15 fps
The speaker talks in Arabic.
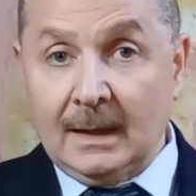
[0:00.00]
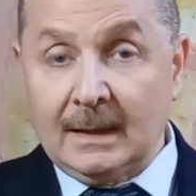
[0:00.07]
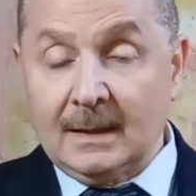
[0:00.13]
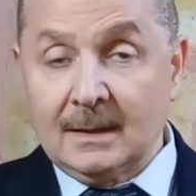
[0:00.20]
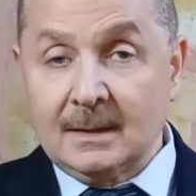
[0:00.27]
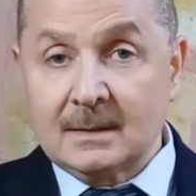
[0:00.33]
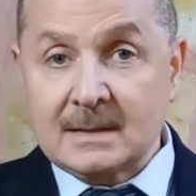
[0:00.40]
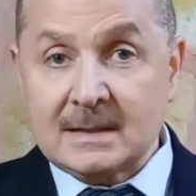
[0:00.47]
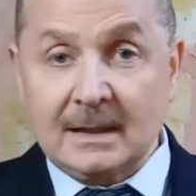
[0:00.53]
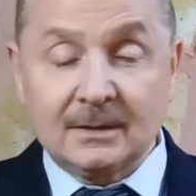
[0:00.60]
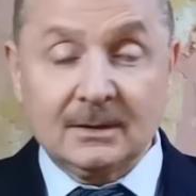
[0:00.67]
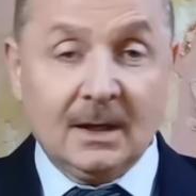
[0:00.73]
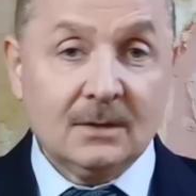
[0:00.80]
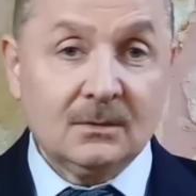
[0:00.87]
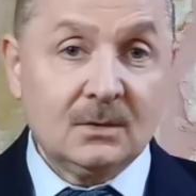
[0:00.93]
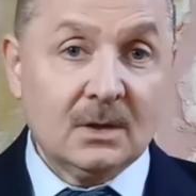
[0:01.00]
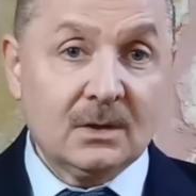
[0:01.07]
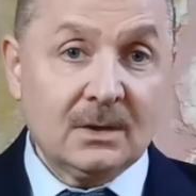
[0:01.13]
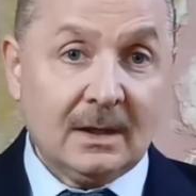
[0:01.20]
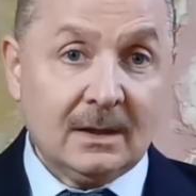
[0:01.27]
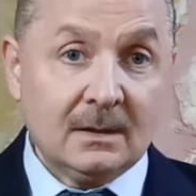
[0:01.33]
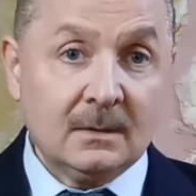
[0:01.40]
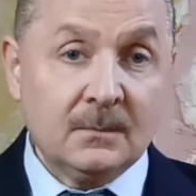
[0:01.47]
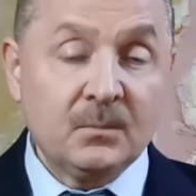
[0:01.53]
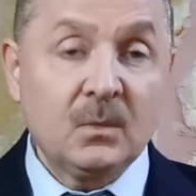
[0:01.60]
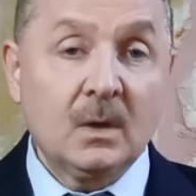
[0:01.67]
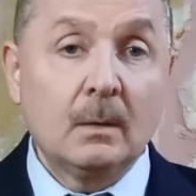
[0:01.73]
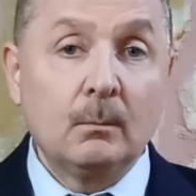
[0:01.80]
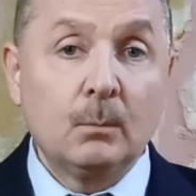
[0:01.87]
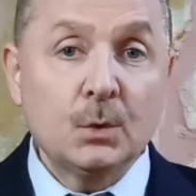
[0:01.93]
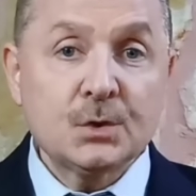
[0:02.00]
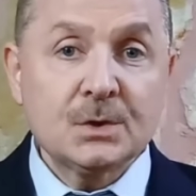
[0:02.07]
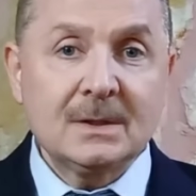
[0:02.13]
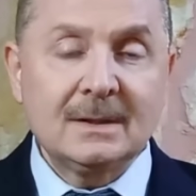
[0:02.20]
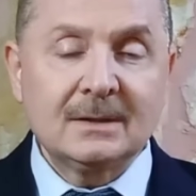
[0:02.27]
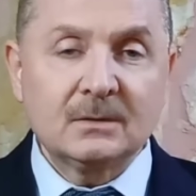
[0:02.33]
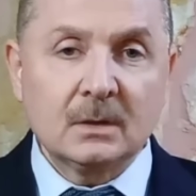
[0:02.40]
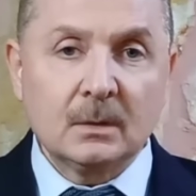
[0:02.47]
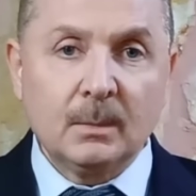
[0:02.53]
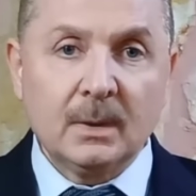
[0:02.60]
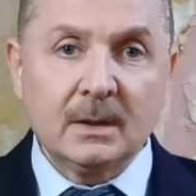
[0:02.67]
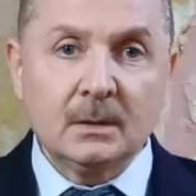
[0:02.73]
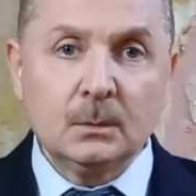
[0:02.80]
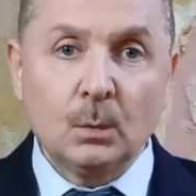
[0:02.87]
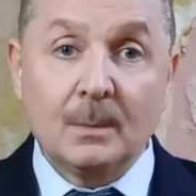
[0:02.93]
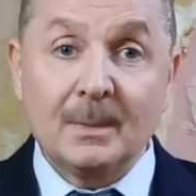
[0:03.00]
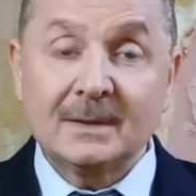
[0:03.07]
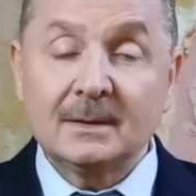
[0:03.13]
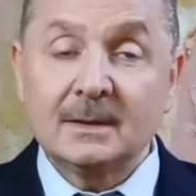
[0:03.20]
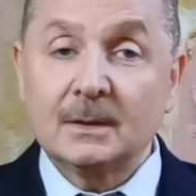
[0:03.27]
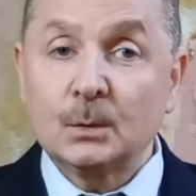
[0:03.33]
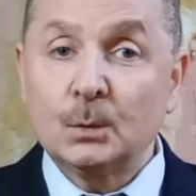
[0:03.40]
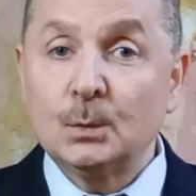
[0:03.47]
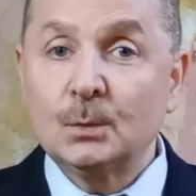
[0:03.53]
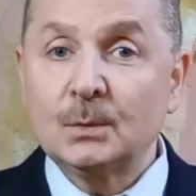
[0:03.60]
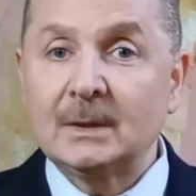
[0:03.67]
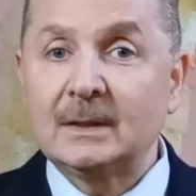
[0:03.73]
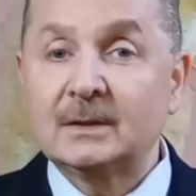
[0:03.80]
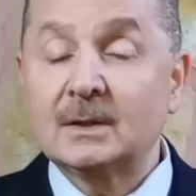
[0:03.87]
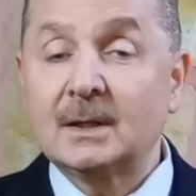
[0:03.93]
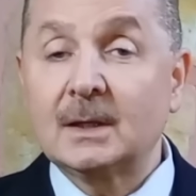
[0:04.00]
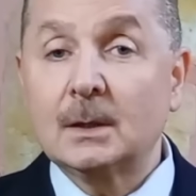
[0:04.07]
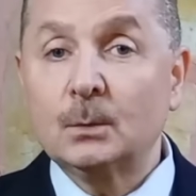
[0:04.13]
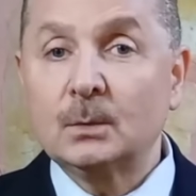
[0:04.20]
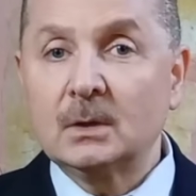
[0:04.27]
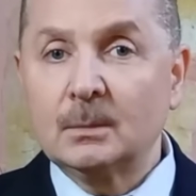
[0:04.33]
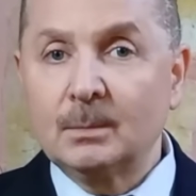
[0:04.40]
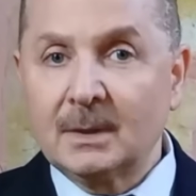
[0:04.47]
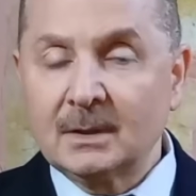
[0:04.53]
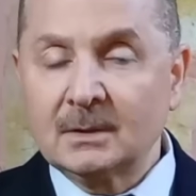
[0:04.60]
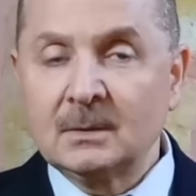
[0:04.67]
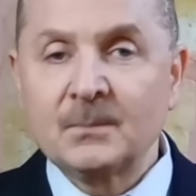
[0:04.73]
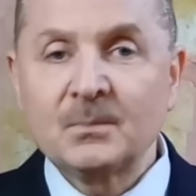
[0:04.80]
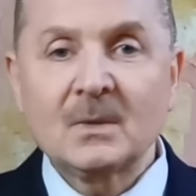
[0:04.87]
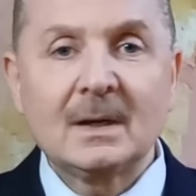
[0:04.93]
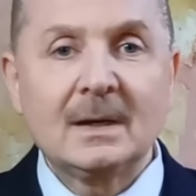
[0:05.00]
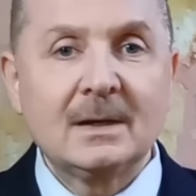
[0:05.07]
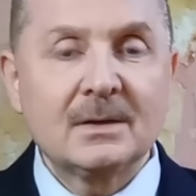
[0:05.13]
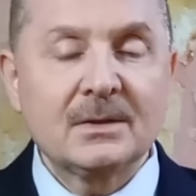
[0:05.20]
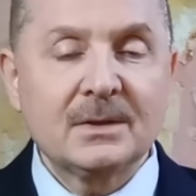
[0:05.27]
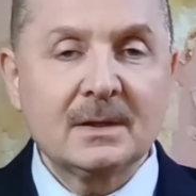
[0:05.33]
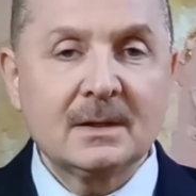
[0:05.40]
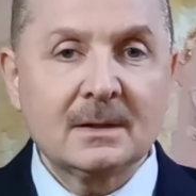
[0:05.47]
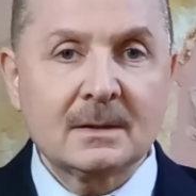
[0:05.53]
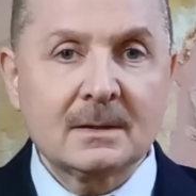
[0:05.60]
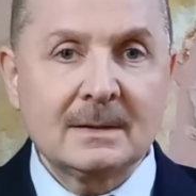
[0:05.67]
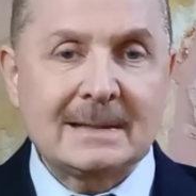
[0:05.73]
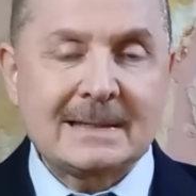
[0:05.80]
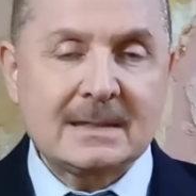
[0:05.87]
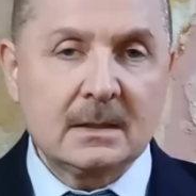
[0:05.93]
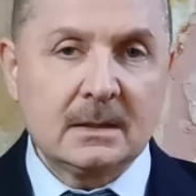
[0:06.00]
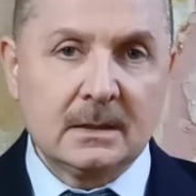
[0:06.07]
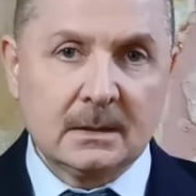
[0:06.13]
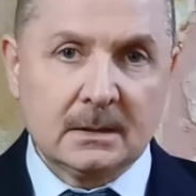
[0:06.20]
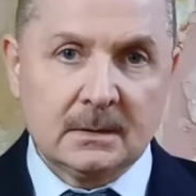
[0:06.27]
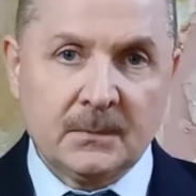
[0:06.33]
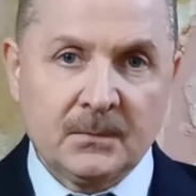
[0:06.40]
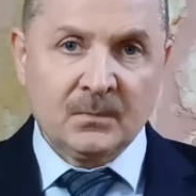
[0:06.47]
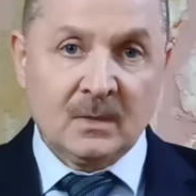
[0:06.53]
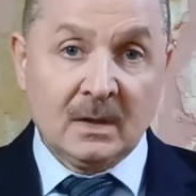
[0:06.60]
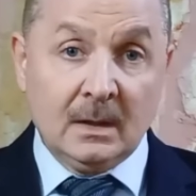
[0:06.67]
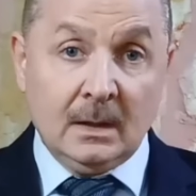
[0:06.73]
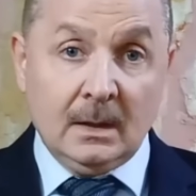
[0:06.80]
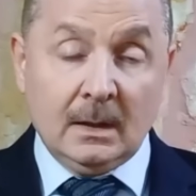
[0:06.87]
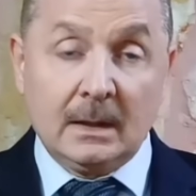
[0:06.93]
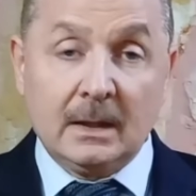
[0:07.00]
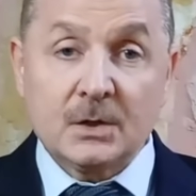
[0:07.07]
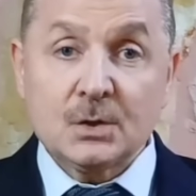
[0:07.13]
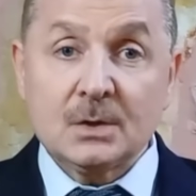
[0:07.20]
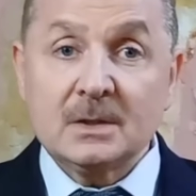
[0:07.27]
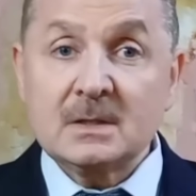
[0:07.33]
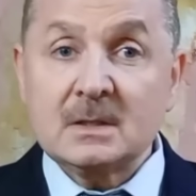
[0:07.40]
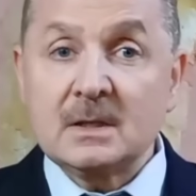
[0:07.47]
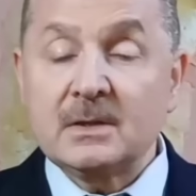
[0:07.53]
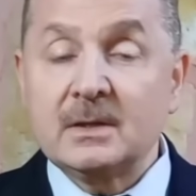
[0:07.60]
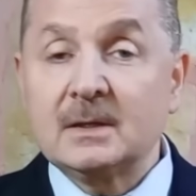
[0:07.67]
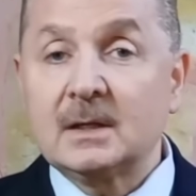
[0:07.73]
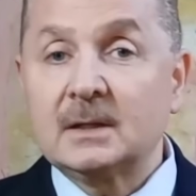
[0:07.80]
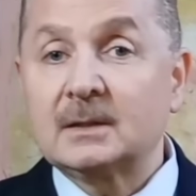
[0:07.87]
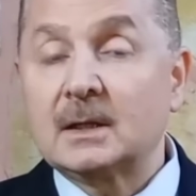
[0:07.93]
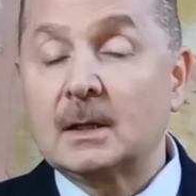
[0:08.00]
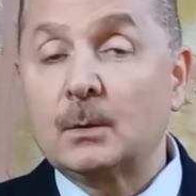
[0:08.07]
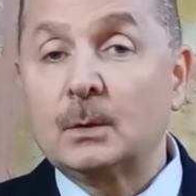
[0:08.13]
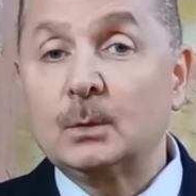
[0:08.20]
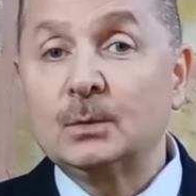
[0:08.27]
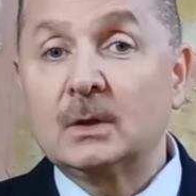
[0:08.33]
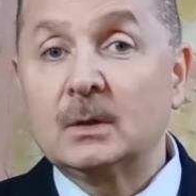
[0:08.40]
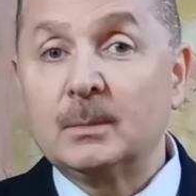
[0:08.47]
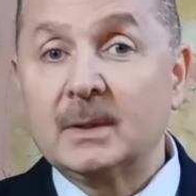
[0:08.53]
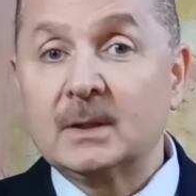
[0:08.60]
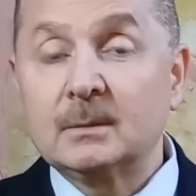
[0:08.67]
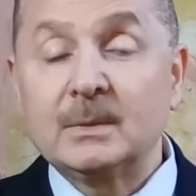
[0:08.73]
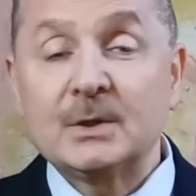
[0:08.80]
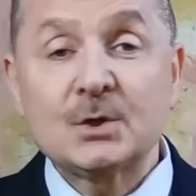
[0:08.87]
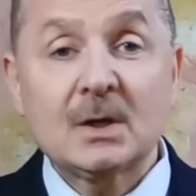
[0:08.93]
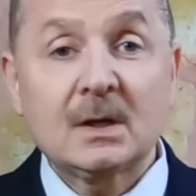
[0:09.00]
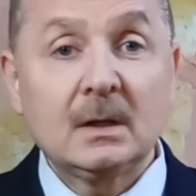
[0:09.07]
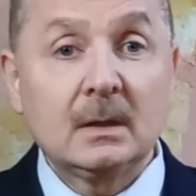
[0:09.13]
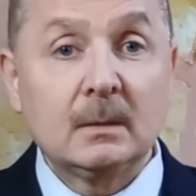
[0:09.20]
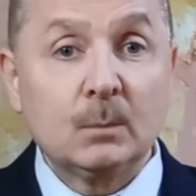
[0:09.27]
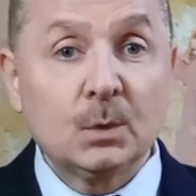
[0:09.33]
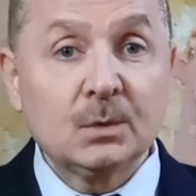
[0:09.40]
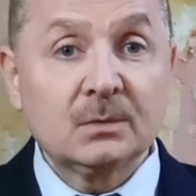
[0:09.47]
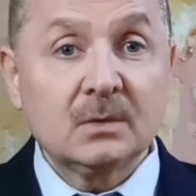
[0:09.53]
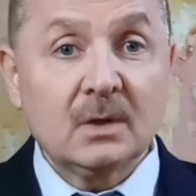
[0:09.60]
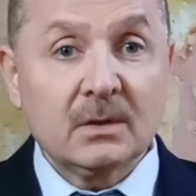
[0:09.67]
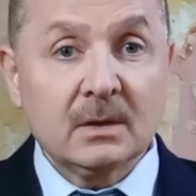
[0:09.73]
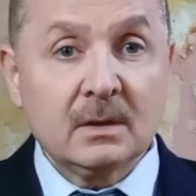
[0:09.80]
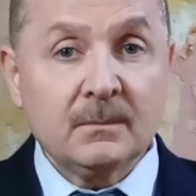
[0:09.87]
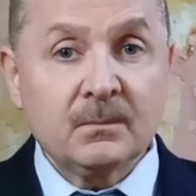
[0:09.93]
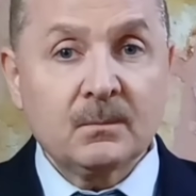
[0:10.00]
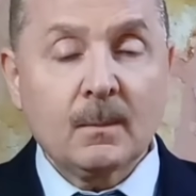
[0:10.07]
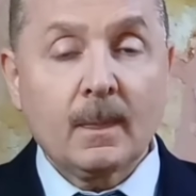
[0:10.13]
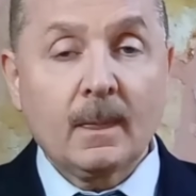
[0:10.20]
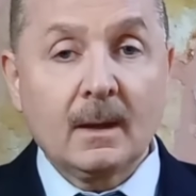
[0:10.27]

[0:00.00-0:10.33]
الآن سأتحدث عن مشكلة البيض ومتى يكون لتناول البيض آثار سيئة الأشخاص الذين يتناولون البيض بشكل منتظم